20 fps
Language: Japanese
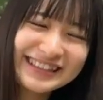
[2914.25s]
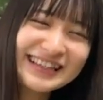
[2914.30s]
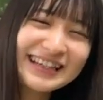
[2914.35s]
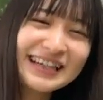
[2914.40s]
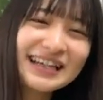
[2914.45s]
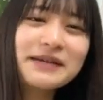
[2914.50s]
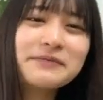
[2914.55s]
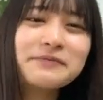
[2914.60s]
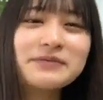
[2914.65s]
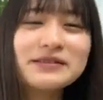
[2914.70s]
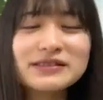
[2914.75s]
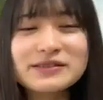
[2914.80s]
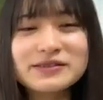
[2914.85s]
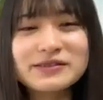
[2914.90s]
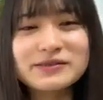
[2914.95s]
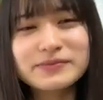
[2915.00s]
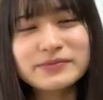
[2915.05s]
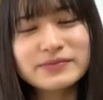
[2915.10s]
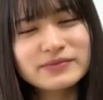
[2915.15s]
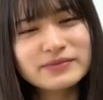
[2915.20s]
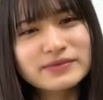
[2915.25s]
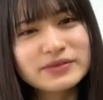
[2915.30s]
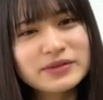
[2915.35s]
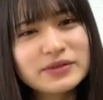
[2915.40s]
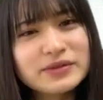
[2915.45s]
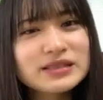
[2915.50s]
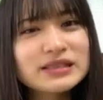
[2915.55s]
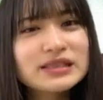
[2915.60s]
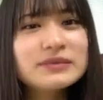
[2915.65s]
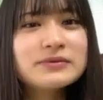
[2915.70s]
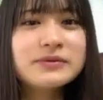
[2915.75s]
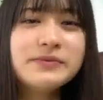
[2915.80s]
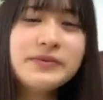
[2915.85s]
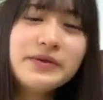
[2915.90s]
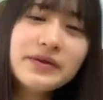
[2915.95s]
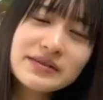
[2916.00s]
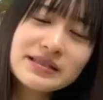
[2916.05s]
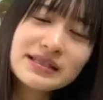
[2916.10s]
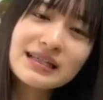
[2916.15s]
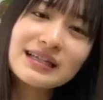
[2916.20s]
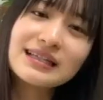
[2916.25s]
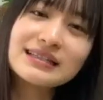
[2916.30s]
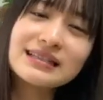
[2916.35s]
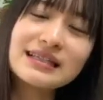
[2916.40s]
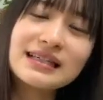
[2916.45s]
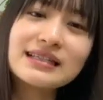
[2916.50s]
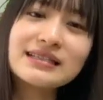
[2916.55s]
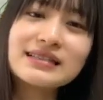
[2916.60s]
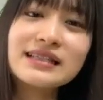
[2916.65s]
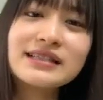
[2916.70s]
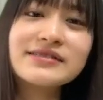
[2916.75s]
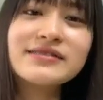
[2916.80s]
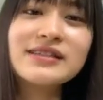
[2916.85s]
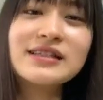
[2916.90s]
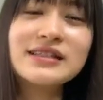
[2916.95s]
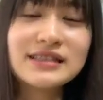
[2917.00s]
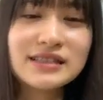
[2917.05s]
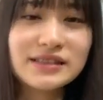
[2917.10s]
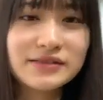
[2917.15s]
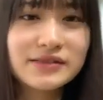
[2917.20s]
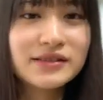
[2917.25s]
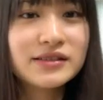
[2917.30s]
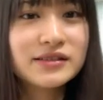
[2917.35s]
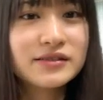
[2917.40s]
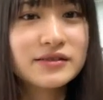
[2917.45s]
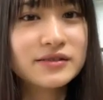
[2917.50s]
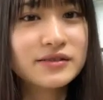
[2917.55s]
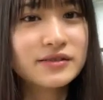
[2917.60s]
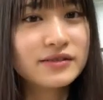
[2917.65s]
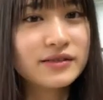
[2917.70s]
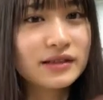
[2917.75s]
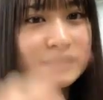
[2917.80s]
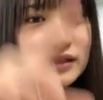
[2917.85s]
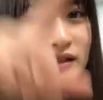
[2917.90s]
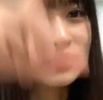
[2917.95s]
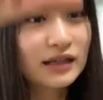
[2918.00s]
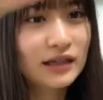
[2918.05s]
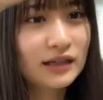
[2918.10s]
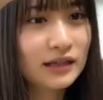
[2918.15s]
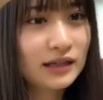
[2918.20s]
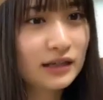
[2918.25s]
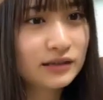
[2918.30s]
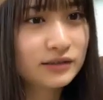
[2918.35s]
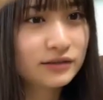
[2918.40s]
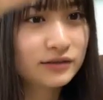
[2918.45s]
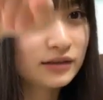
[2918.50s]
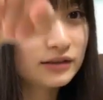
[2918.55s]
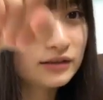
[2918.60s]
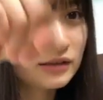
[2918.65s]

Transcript: やっぱそうどうしても名字から探したくなっちゃうんですよこうやってねずらずらず